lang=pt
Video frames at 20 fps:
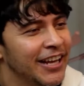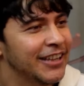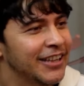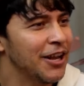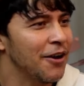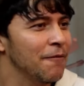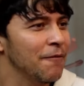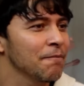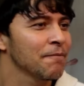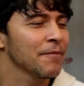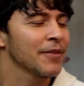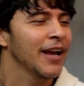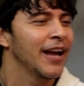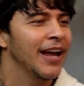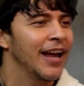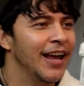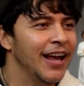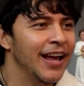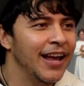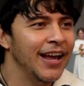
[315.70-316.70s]
Então,
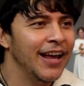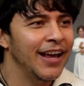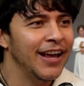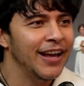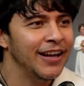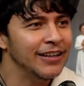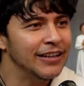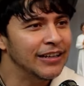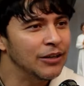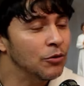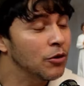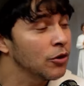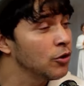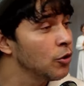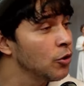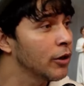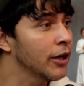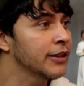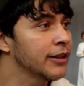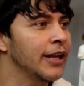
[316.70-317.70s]
é,
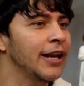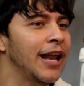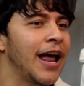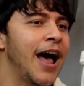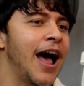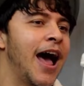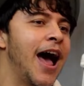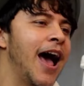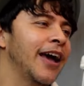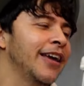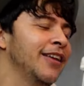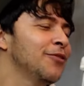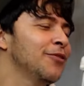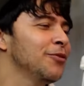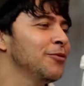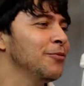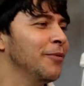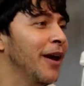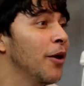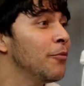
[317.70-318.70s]
quando eu cantei lá e
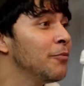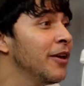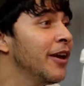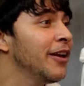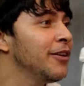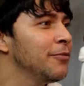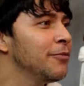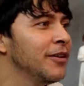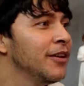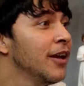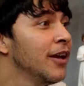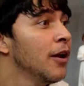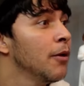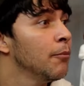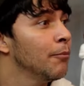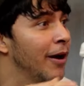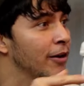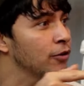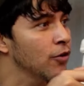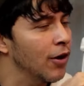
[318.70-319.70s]
tudo bem, eu me redimi.
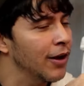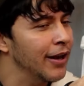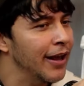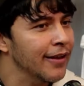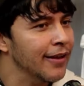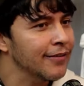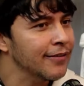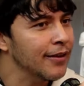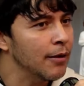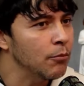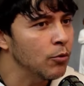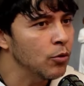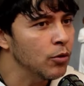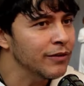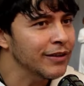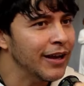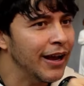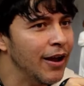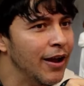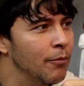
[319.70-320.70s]
Mas olha, essa
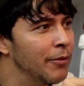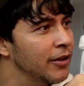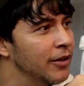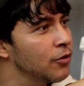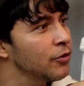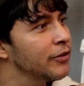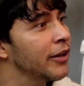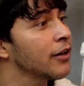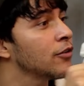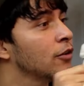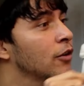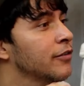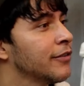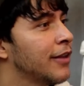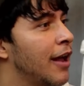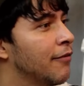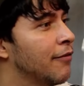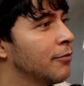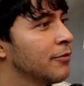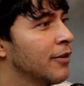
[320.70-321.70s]
música realmente, é onde é que nós
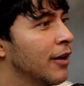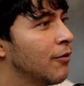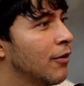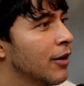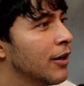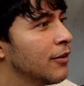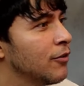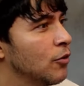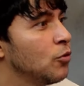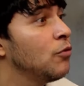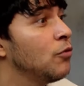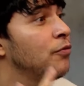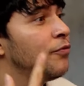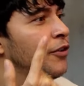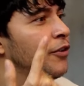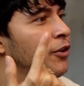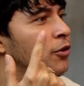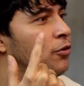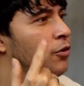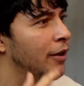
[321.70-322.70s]
estávamos agora? Eu
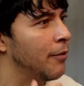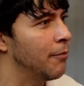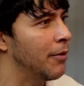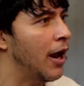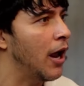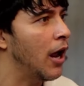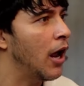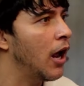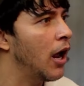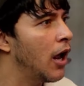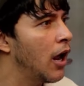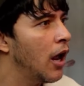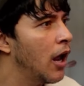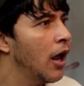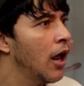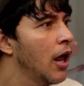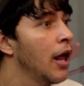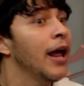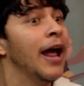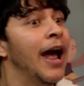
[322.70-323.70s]
Aí estava na Rádio
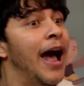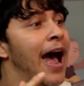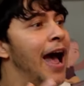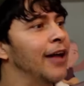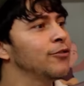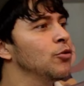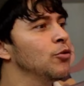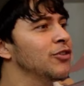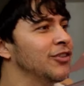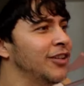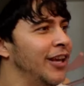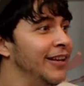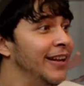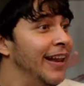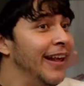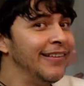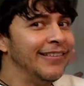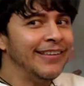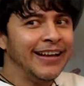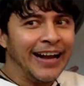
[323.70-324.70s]
100. Rádio 100,
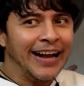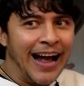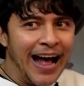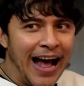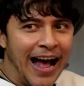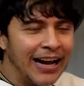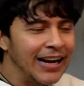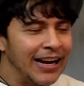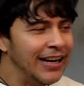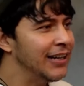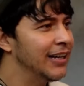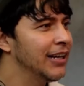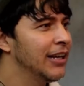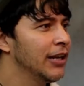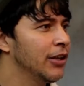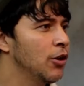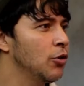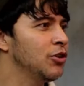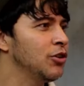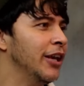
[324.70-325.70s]
nesse cara
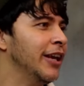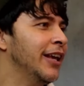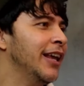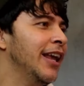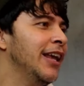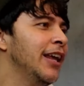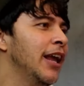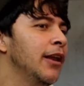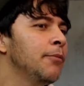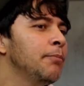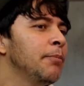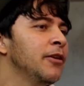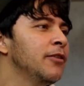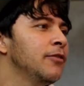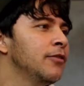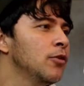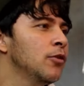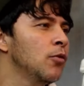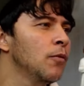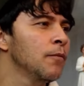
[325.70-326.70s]
que eu cheguei, ele
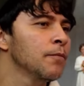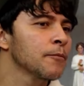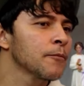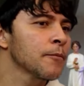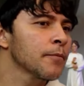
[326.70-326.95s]
pediu.